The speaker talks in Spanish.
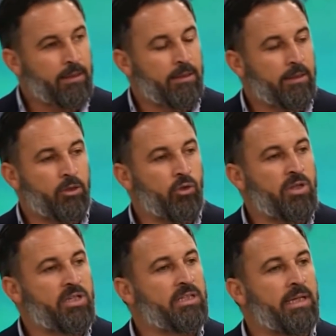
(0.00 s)
no
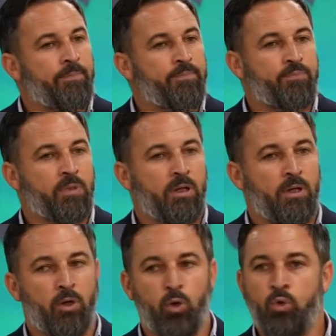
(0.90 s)
necesita
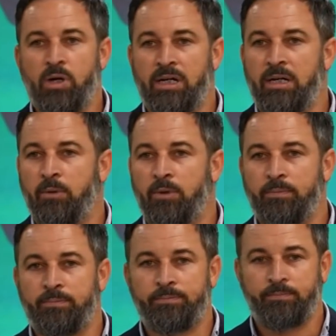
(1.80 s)
un relevo,
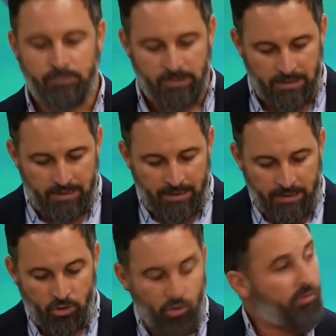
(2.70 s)
que es
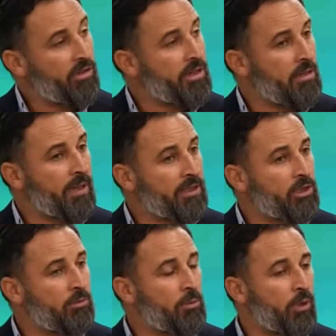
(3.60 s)
lo que ofrece el Partido
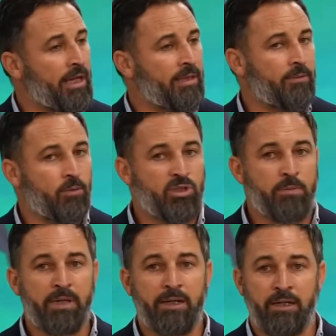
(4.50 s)
Popular, un
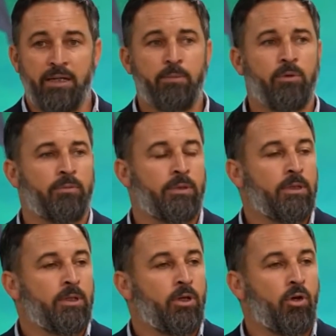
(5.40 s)
simple relevo
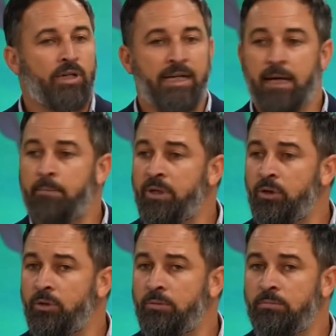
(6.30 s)
con el
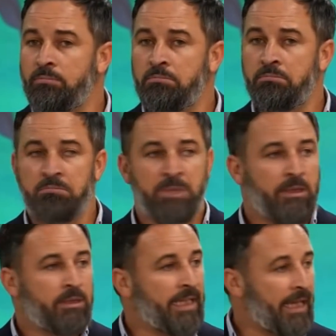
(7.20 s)
cambio
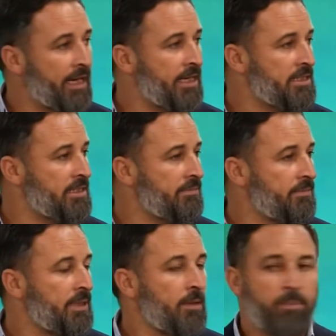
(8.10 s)
de caras,
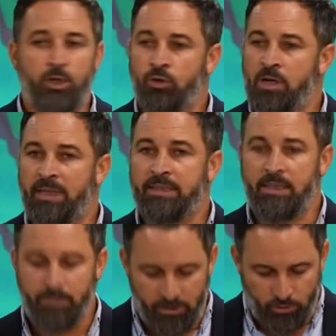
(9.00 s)
pero con el
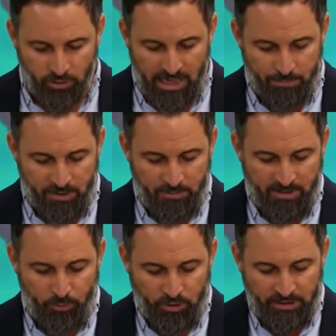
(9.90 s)
mantenimiento de las mismas
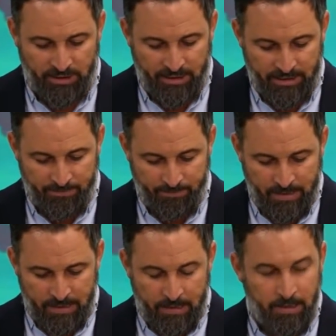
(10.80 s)
políticas.
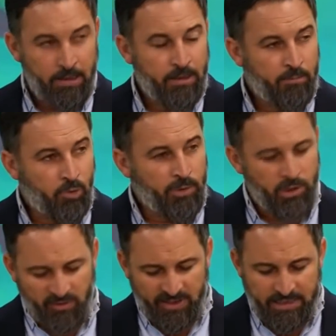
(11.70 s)
Volviendo a
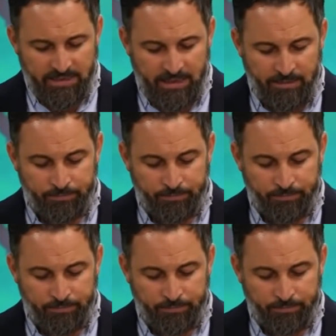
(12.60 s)
Afganistán,